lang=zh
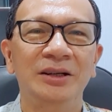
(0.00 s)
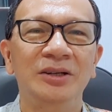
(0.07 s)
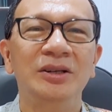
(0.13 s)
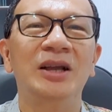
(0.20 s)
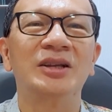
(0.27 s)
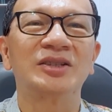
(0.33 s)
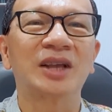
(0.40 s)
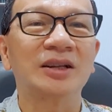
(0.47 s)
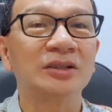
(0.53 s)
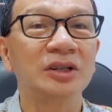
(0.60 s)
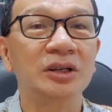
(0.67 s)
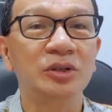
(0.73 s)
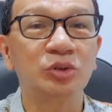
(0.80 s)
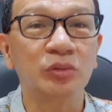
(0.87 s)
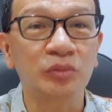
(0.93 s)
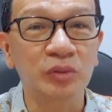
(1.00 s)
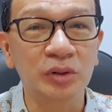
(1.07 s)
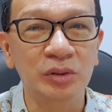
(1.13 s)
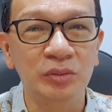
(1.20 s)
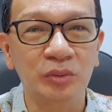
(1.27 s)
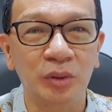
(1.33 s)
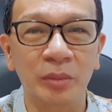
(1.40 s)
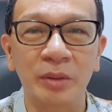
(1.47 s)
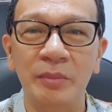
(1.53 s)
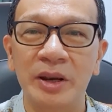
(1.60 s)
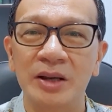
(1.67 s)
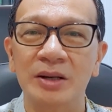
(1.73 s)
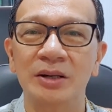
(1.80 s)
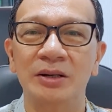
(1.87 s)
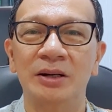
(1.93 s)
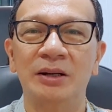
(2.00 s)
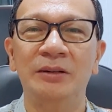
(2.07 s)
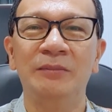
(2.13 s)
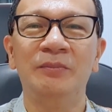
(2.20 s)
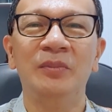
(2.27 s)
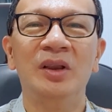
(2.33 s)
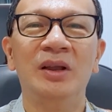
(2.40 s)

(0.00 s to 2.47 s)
愿上帝祝福我们每个人